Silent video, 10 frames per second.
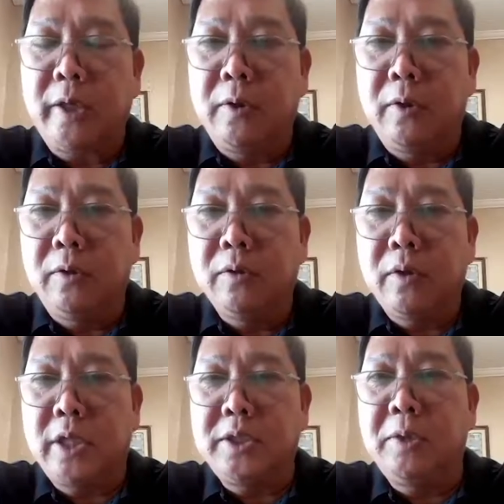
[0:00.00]
ako?
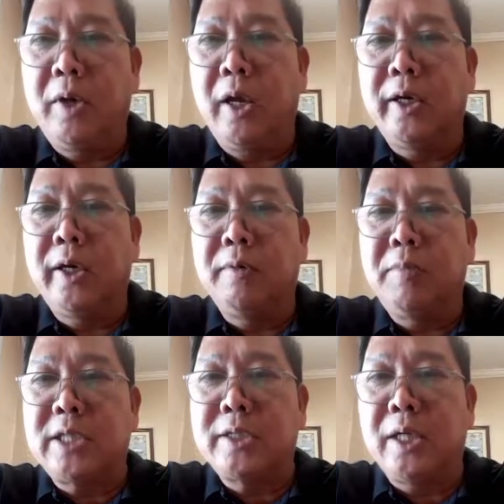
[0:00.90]
At sino na lang ang
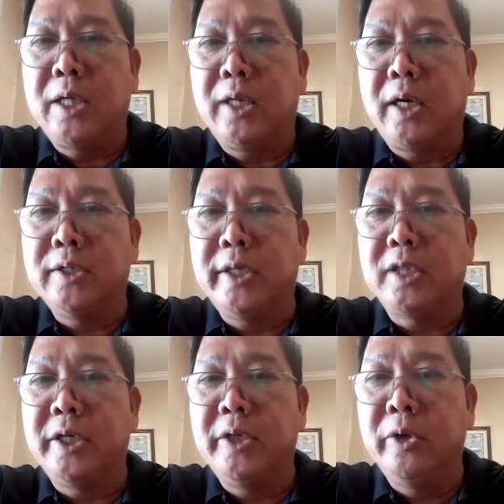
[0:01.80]
magsasalita? Si
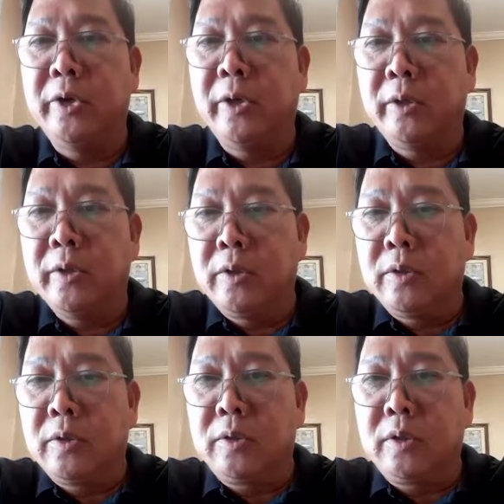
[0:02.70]
Casino?
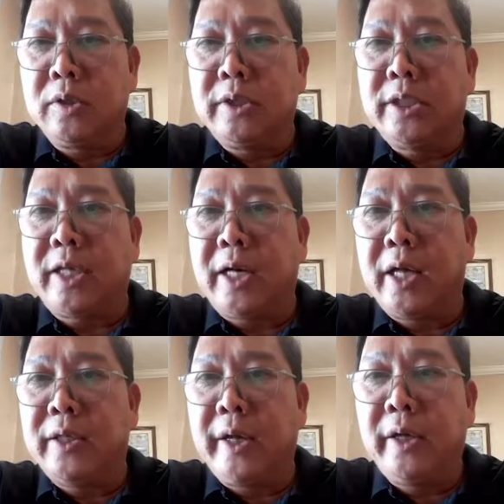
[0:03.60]
Si
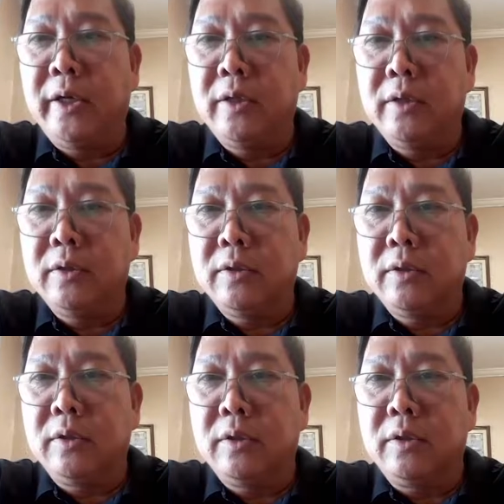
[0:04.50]
Sarate?
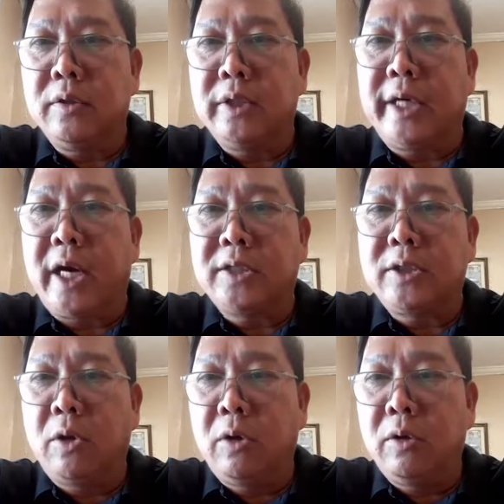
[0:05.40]
Si
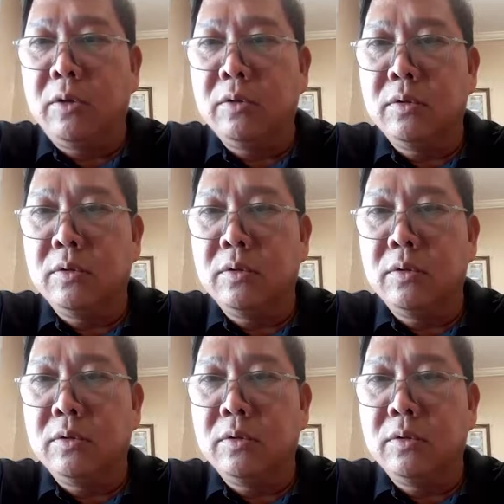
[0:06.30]
Castro?